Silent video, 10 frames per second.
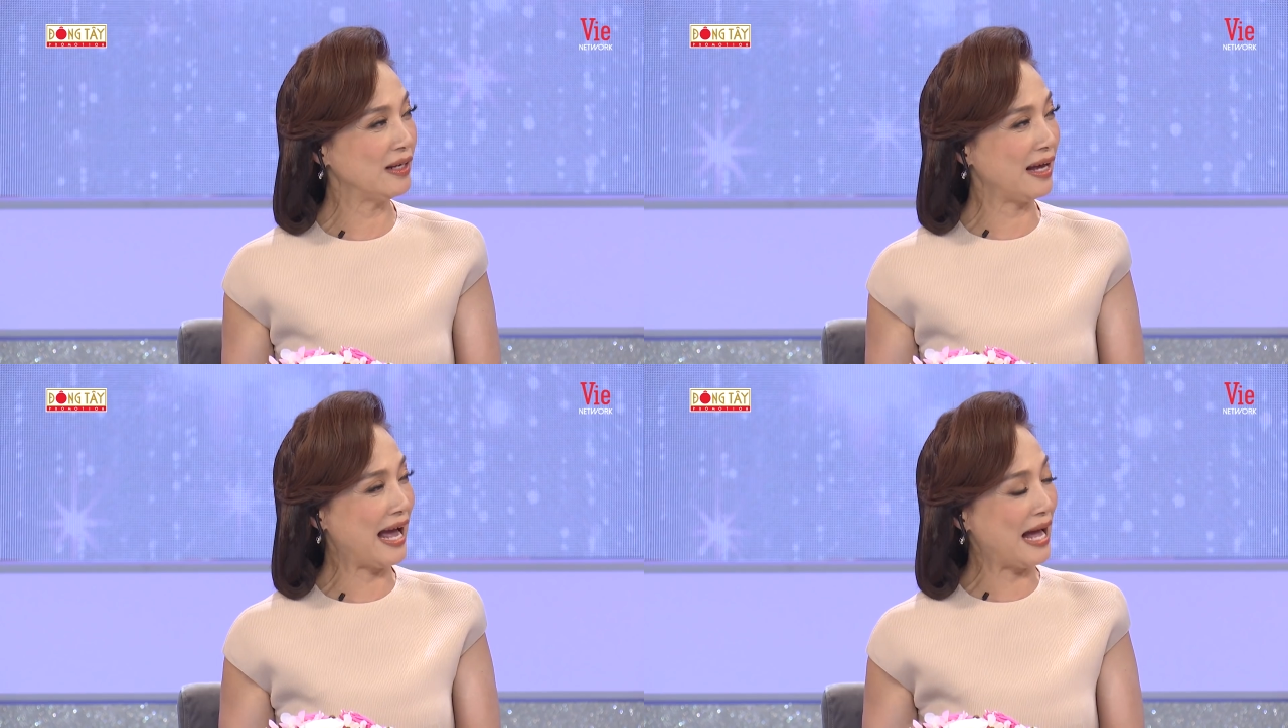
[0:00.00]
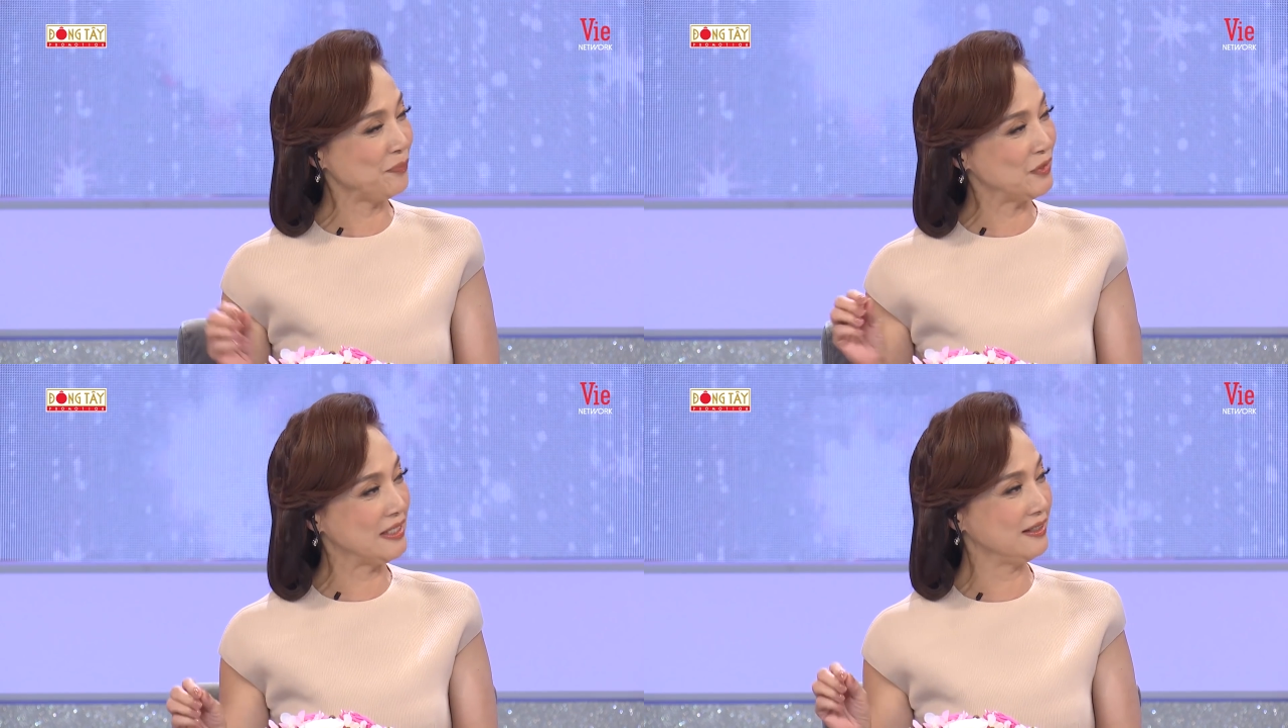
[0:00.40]
Như là
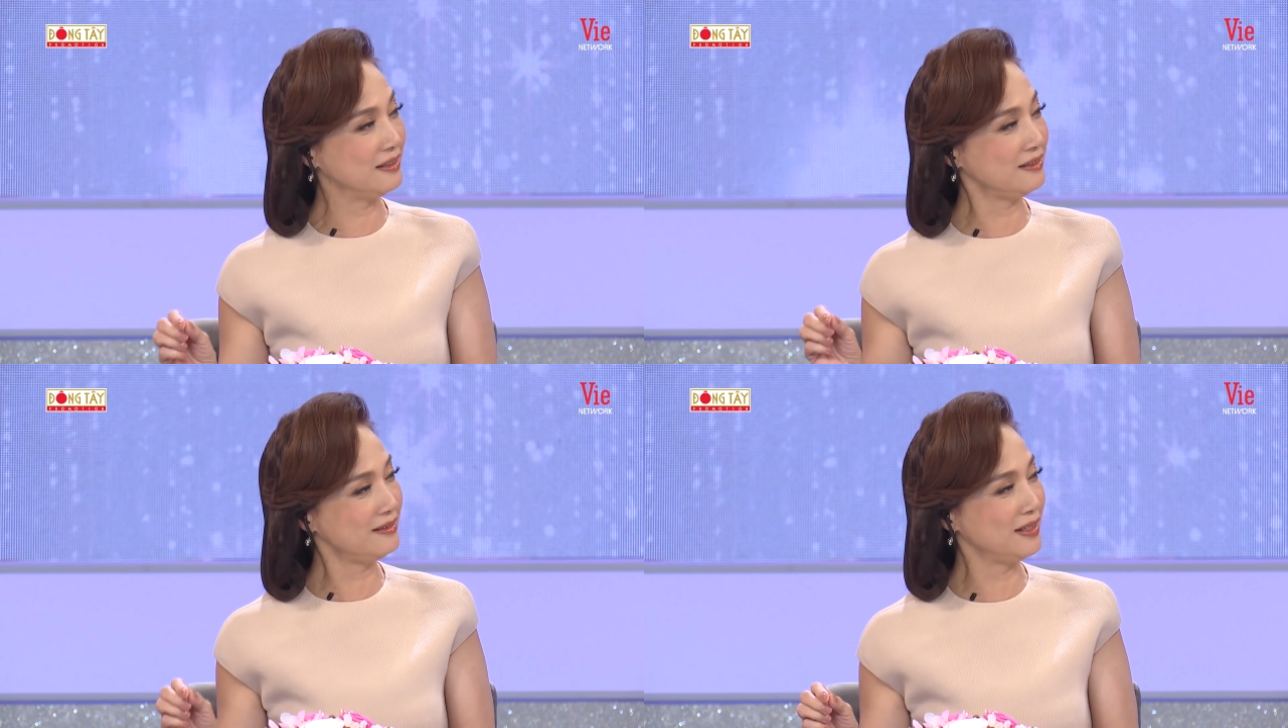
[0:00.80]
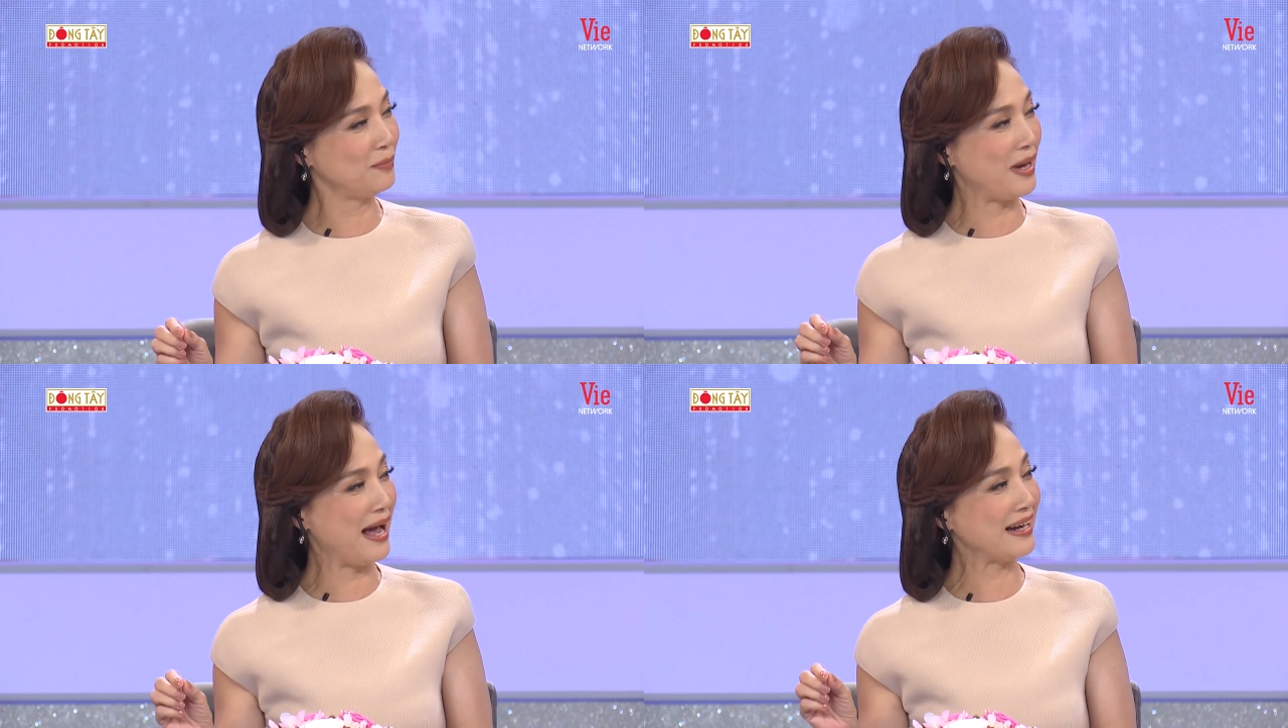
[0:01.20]
ám chỉ những
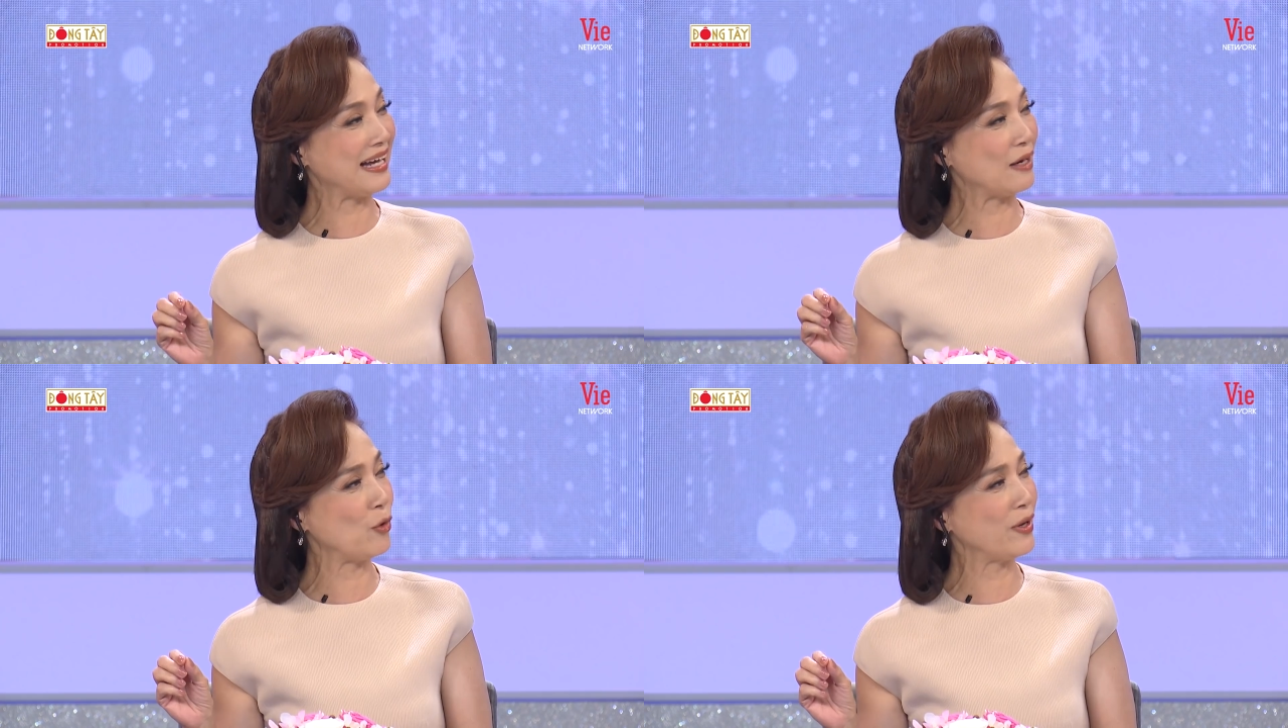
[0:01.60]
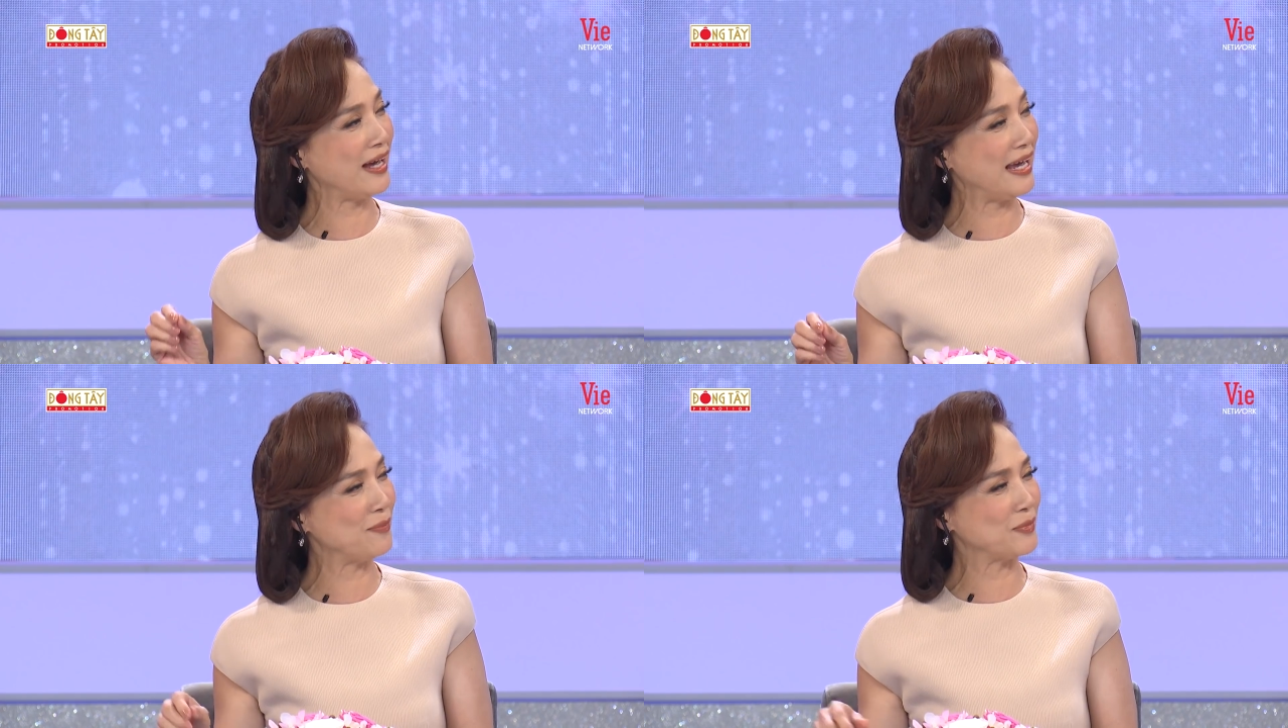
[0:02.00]
người mà hát
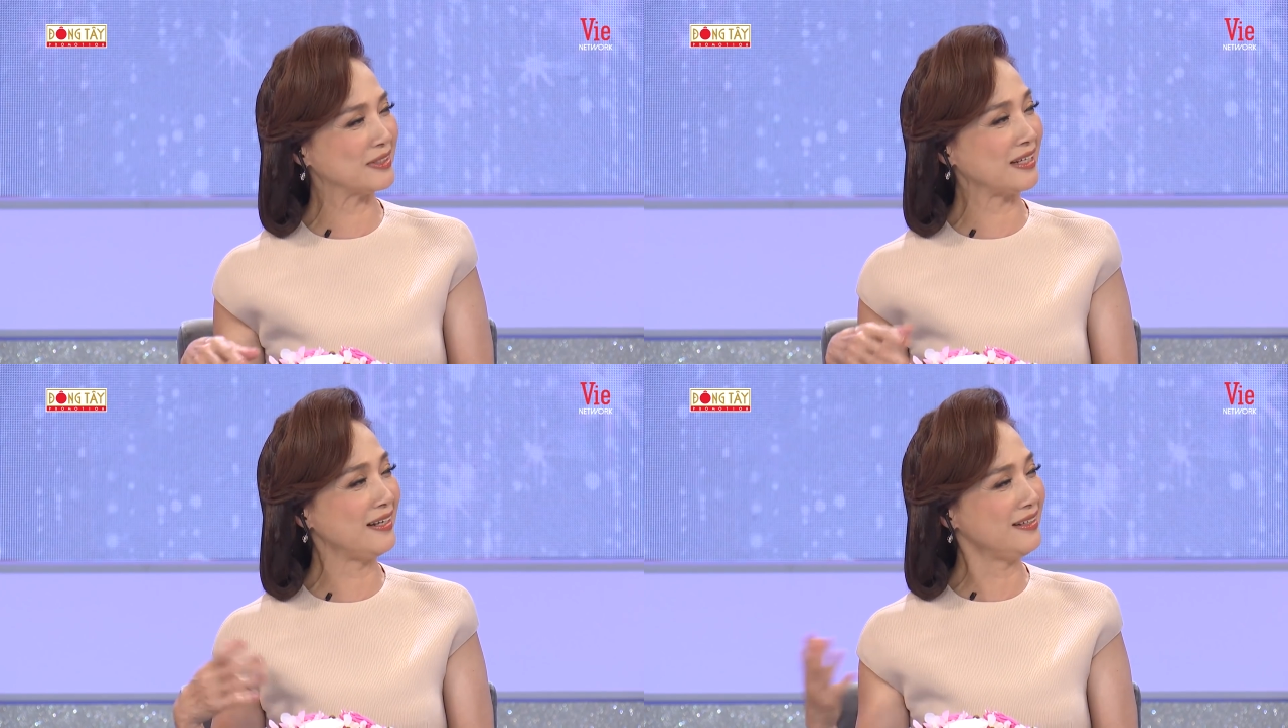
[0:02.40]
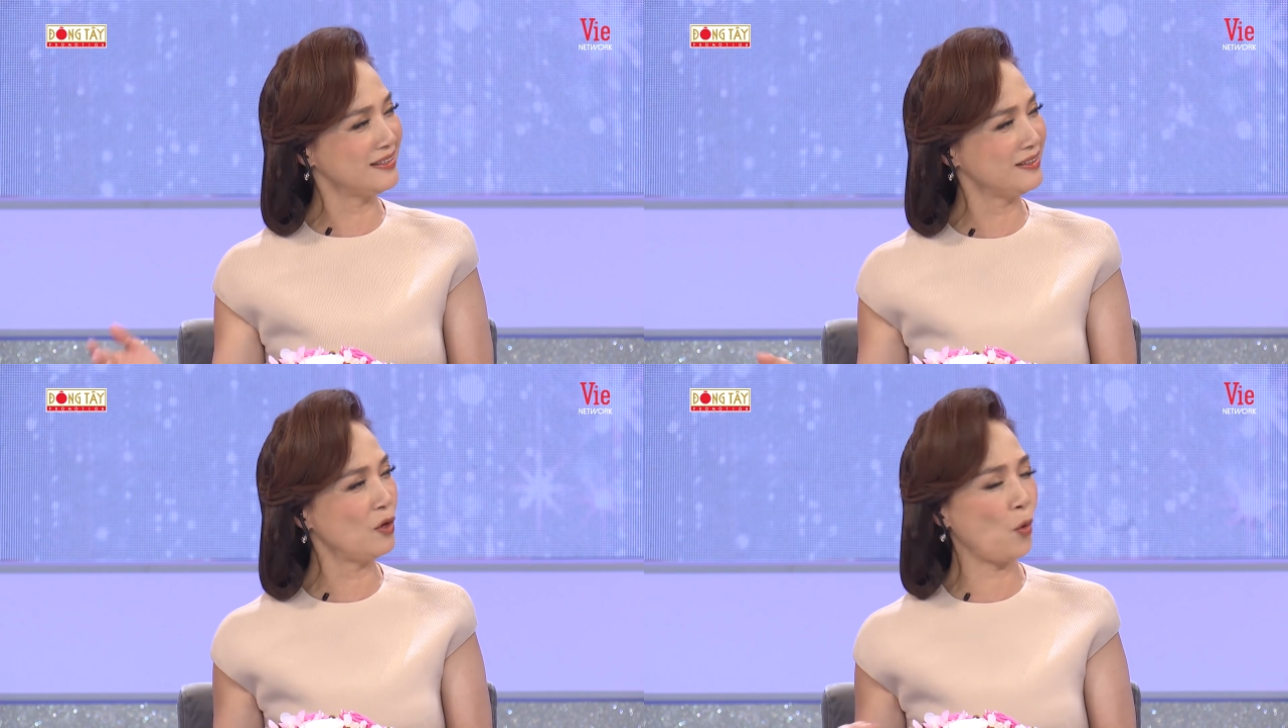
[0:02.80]
karaoke mà
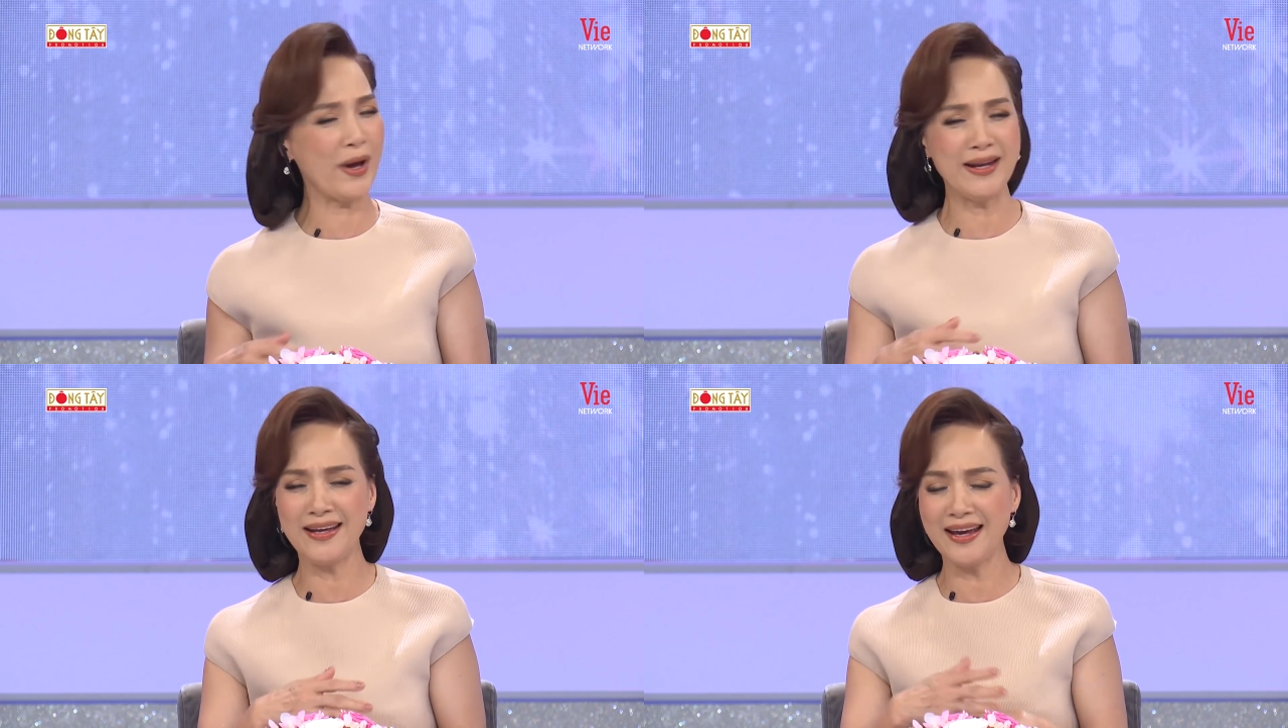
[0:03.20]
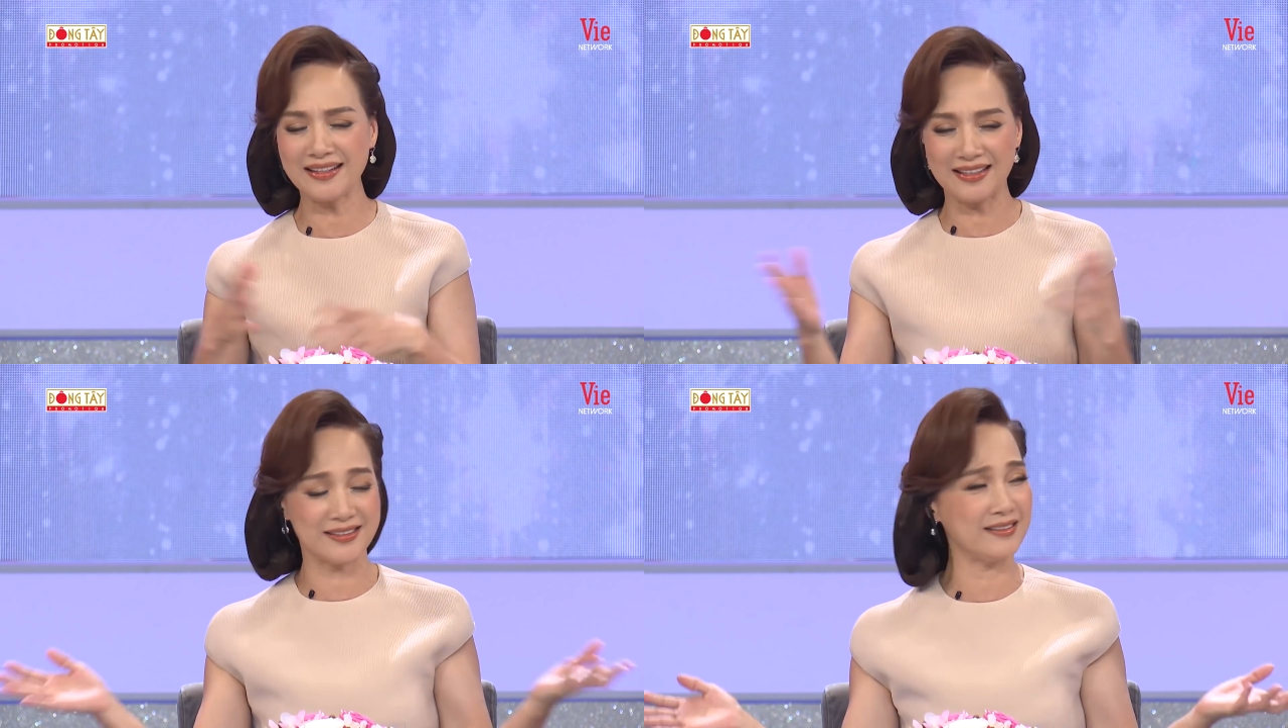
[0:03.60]
say sưa quên
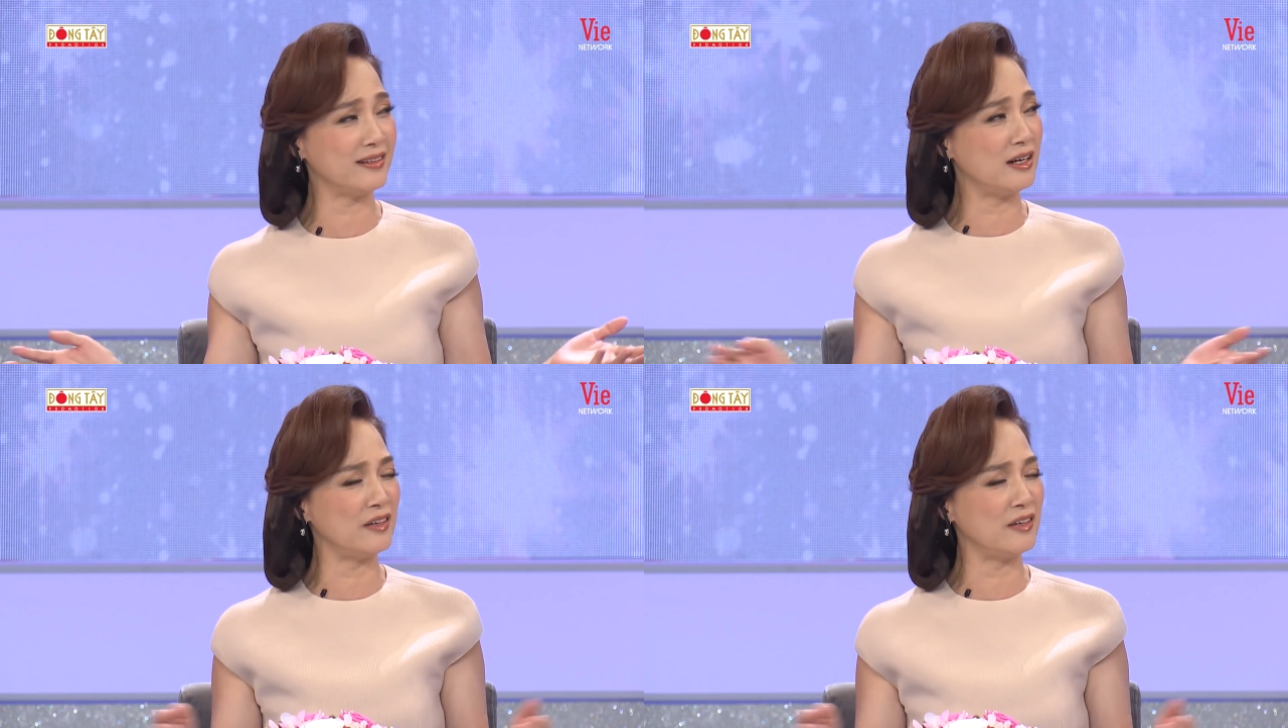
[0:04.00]
hết cả sự